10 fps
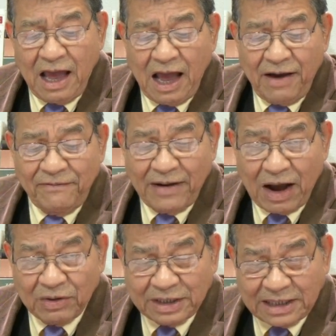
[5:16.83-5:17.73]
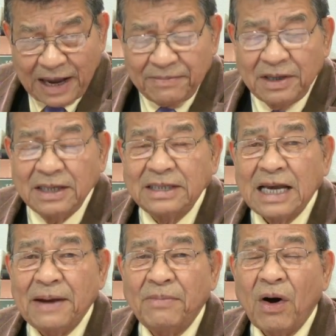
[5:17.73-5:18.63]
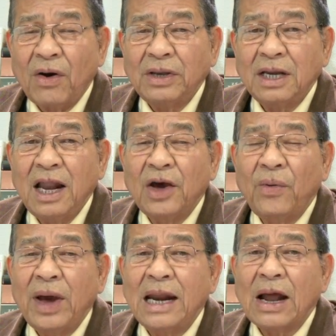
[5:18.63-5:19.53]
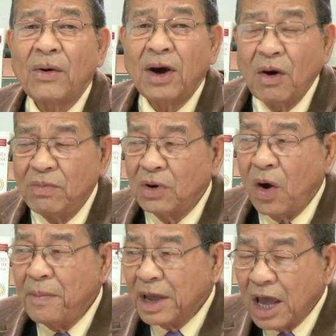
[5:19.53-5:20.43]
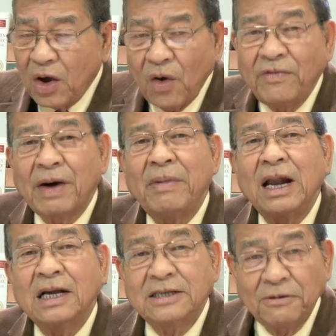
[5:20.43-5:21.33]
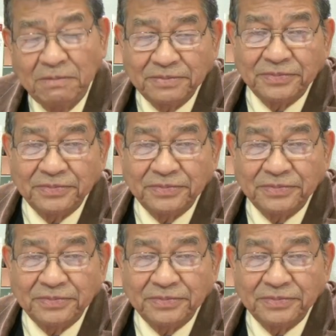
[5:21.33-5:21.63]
à, vào xem thử xem họ có những lời khuyên nào không đối với cái khu vực mình đang sống.